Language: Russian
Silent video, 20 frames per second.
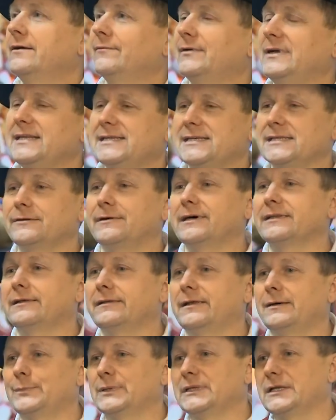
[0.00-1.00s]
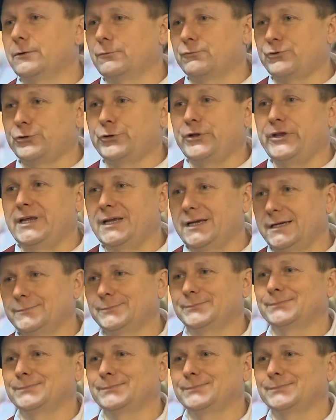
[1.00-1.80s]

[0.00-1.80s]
Валентина Ивановна была в жюри.